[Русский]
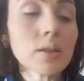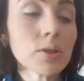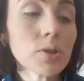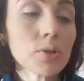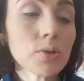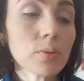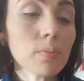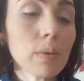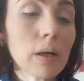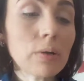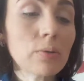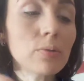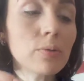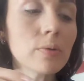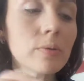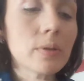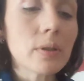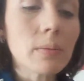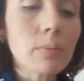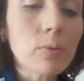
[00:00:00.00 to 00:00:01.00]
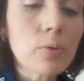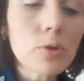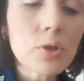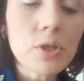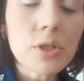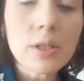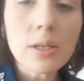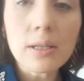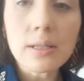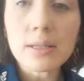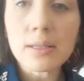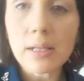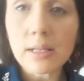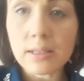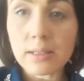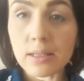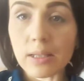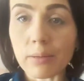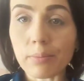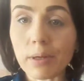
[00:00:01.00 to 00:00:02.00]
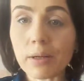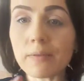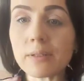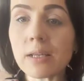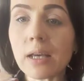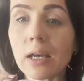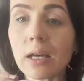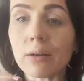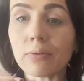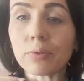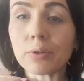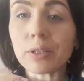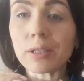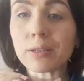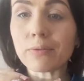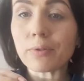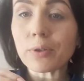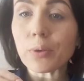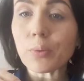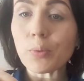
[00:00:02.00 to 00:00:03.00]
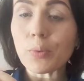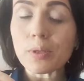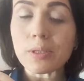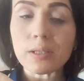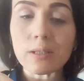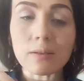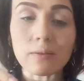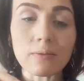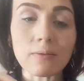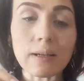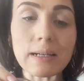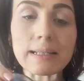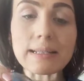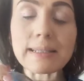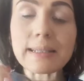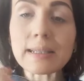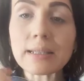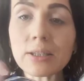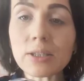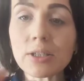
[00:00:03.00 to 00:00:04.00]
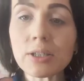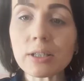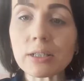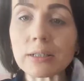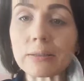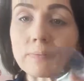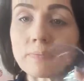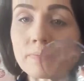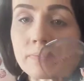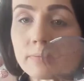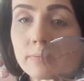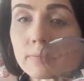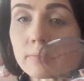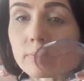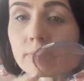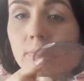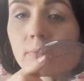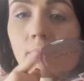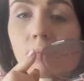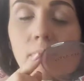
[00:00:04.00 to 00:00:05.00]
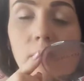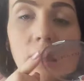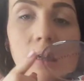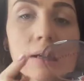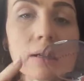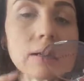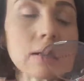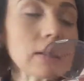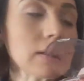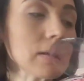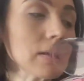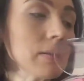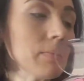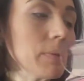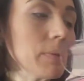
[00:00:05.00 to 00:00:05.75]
Еще могу немножечко, кстати, добавить вот этого розового оттеночка, а